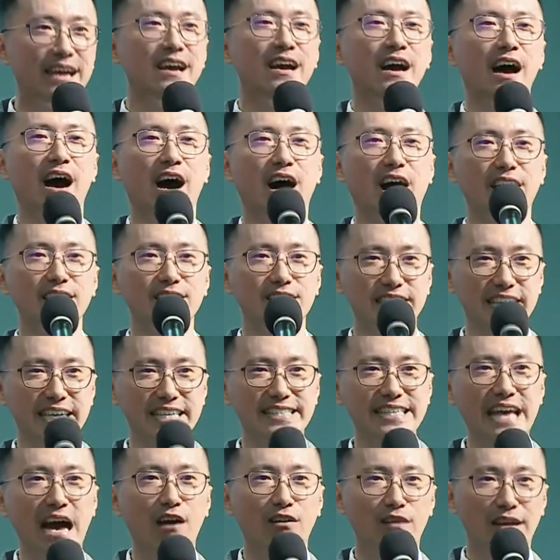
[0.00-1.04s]
而介
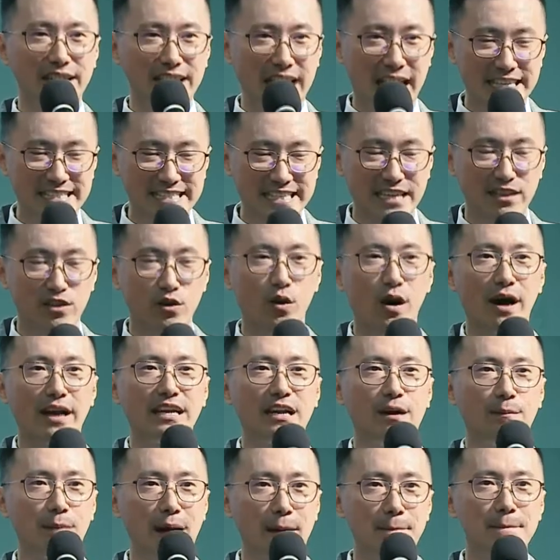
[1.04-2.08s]
绍人来讲的话呢，
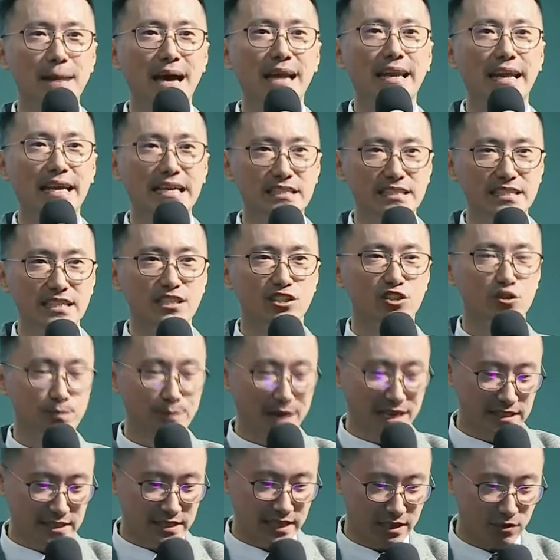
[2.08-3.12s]
慢慢累积就
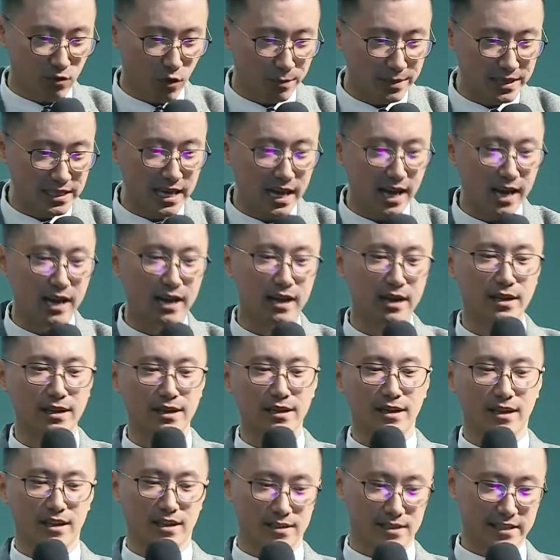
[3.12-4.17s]
变成我们的
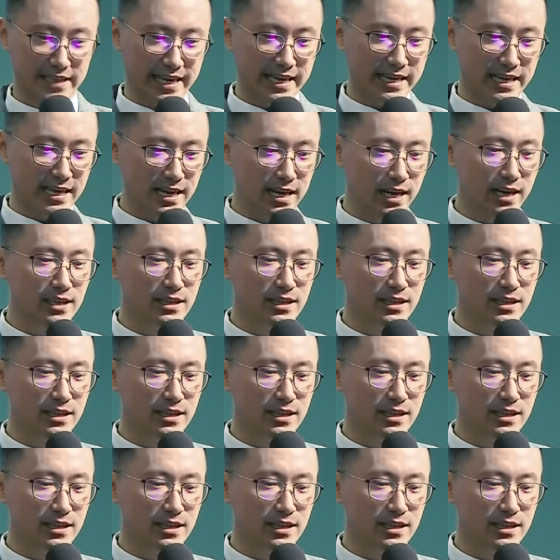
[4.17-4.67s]
这个